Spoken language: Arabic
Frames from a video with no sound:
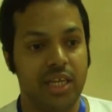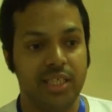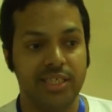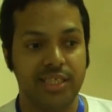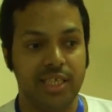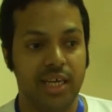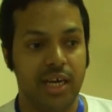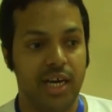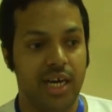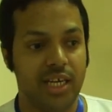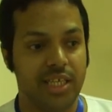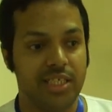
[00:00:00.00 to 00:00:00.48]

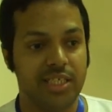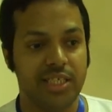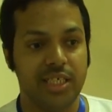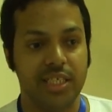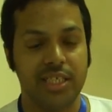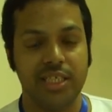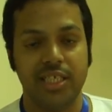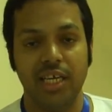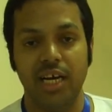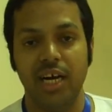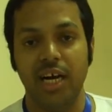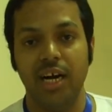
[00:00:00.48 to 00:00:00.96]
حننسى
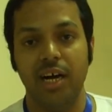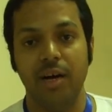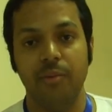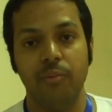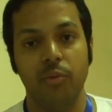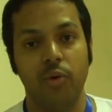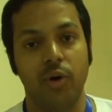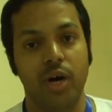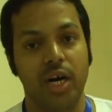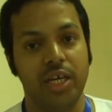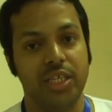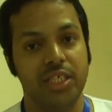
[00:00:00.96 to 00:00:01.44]

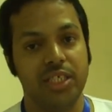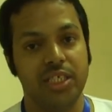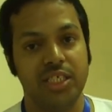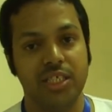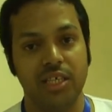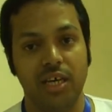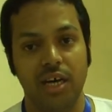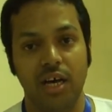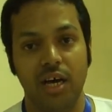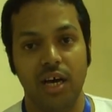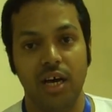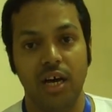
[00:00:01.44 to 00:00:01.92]
التعب
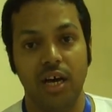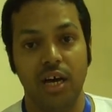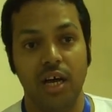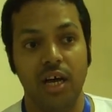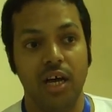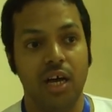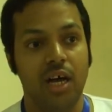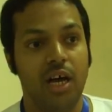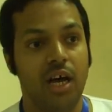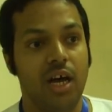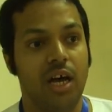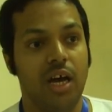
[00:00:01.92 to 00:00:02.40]
وحننسى
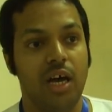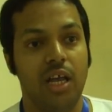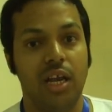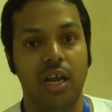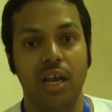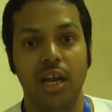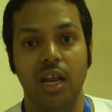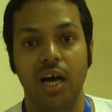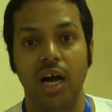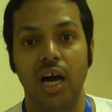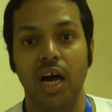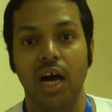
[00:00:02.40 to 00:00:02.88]

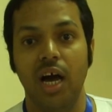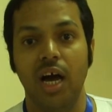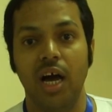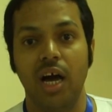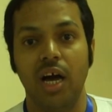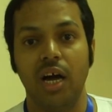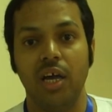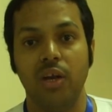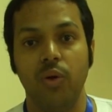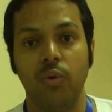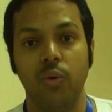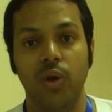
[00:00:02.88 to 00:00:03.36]

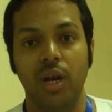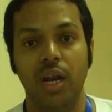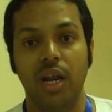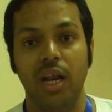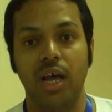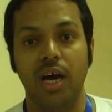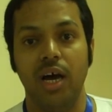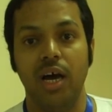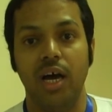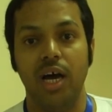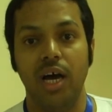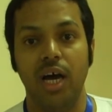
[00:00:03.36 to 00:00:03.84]
الاهل
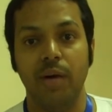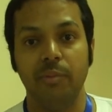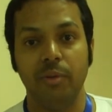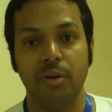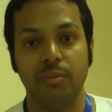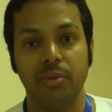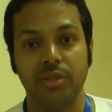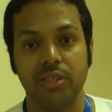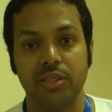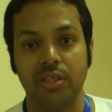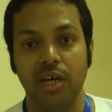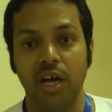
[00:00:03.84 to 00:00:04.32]
والعمل
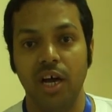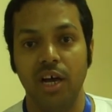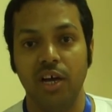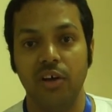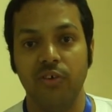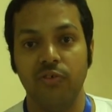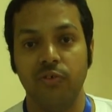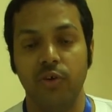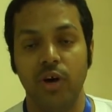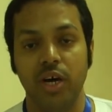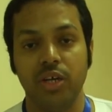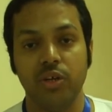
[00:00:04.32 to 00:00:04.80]

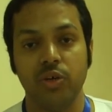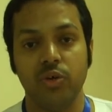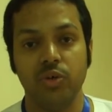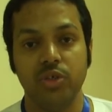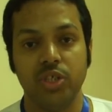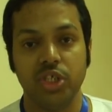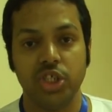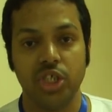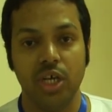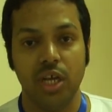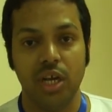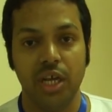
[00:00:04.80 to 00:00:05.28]
بالطايف حنكون
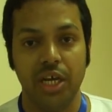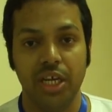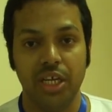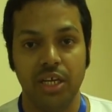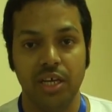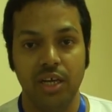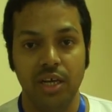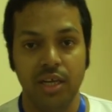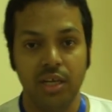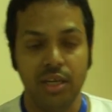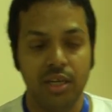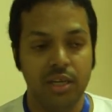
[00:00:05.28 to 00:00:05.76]
ان شاء الله
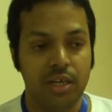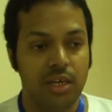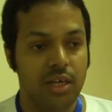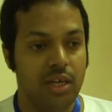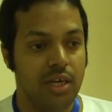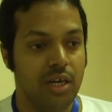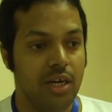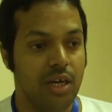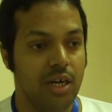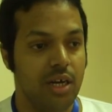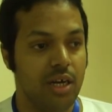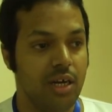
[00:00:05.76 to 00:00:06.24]
هنا
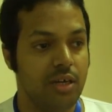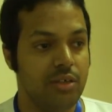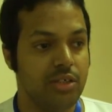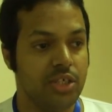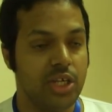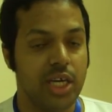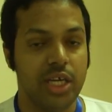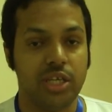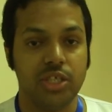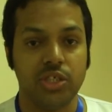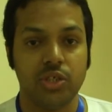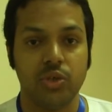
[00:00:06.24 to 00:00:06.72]
آه،
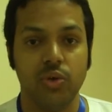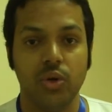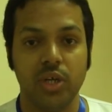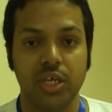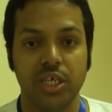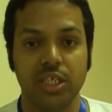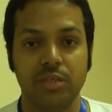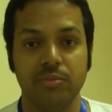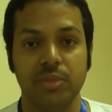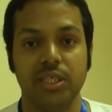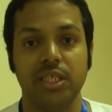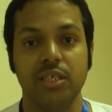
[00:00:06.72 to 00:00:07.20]
نكرس كل
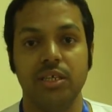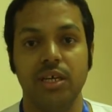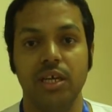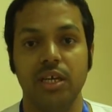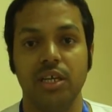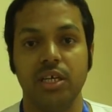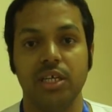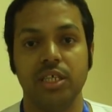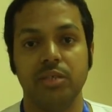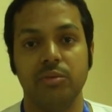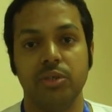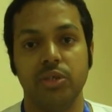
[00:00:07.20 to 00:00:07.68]
خدمتنا
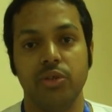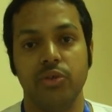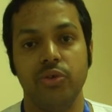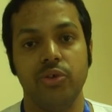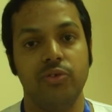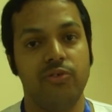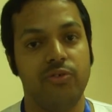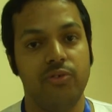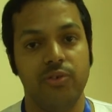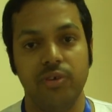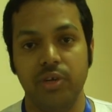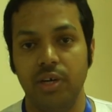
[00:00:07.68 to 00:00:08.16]
لخدمه
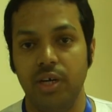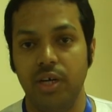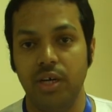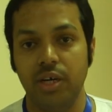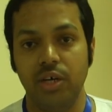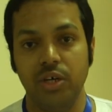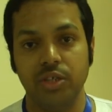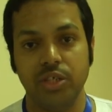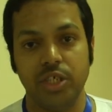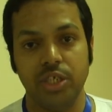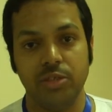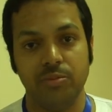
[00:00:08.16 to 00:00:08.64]
ضيوف آه،
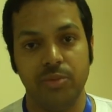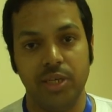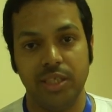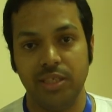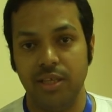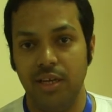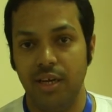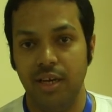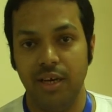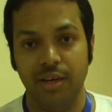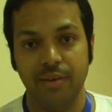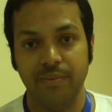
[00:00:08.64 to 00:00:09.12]
حجاج بيت
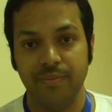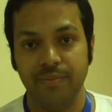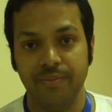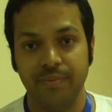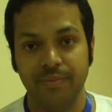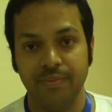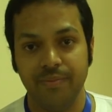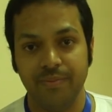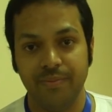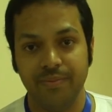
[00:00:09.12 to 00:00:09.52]
الله